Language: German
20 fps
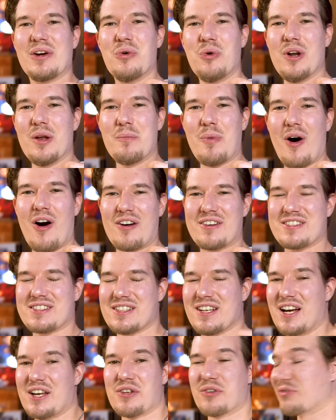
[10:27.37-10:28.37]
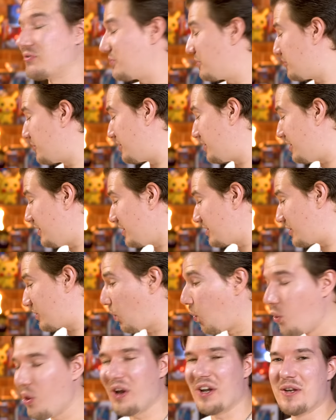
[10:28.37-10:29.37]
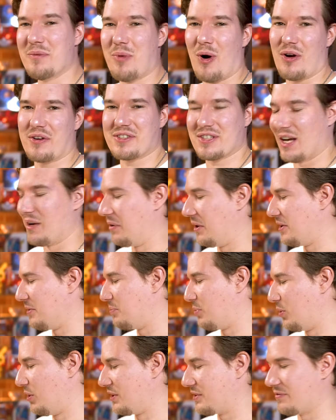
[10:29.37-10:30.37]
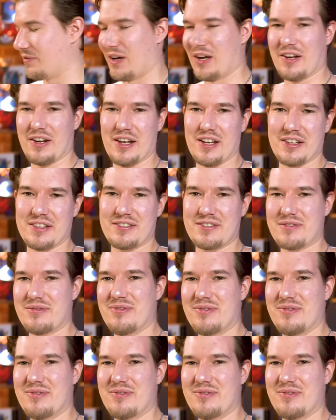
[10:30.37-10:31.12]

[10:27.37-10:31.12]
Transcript: Coole Box. Also, die ist cool, die Box, aber die Puls waren echt.